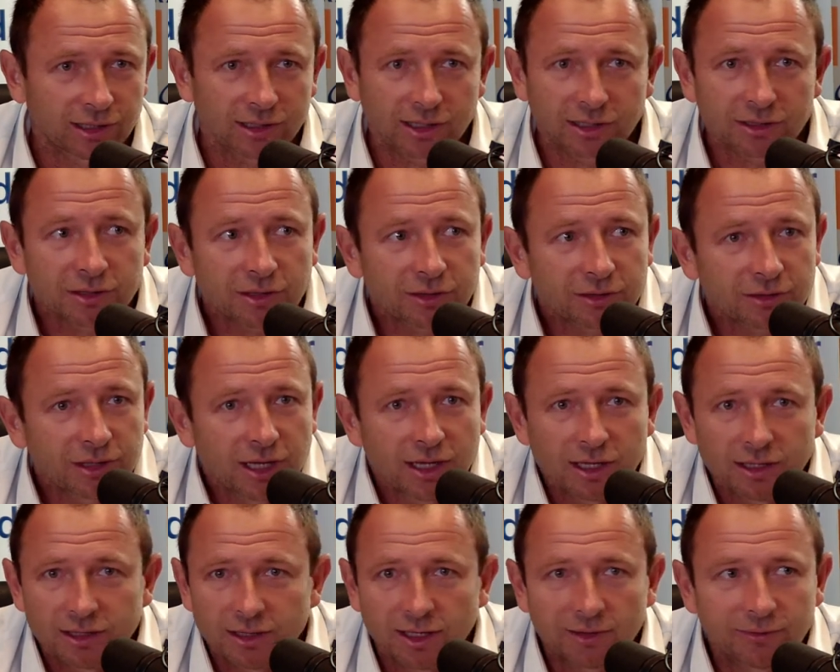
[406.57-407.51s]
A tam na,
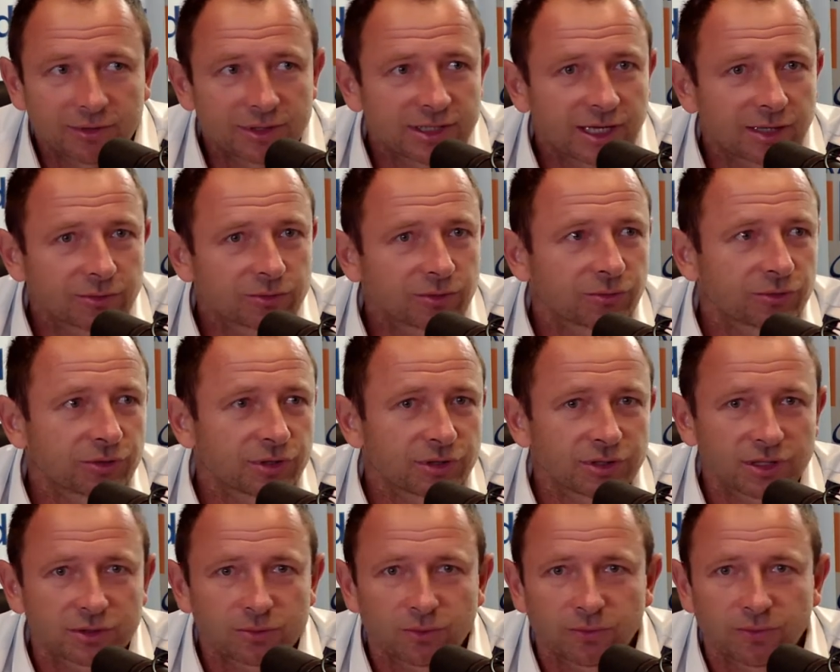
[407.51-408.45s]
nawet z Austrią,
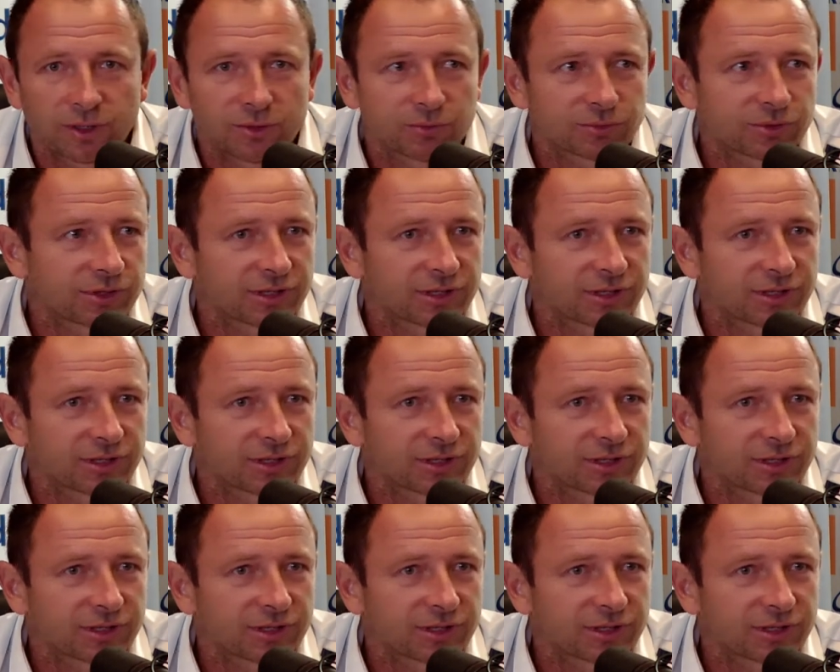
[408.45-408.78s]
czy ze Słowenią,